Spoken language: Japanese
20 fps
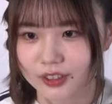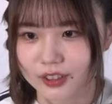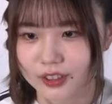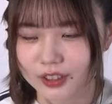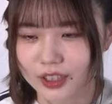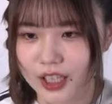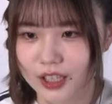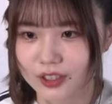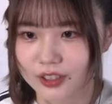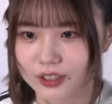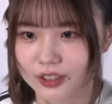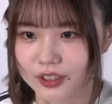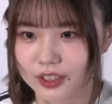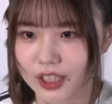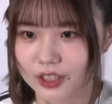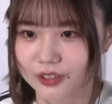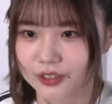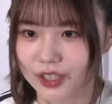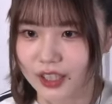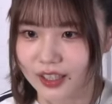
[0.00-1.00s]
光る
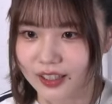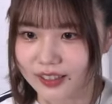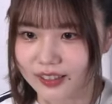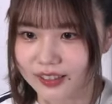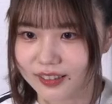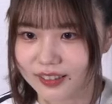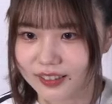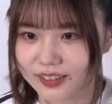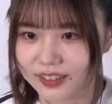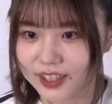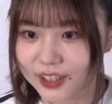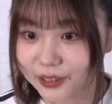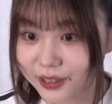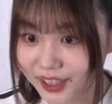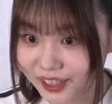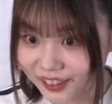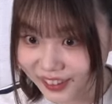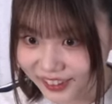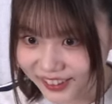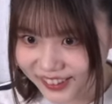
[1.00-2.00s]
光るなら光る
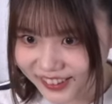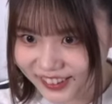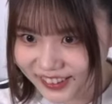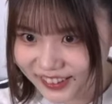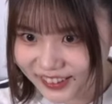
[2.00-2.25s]
ならかな、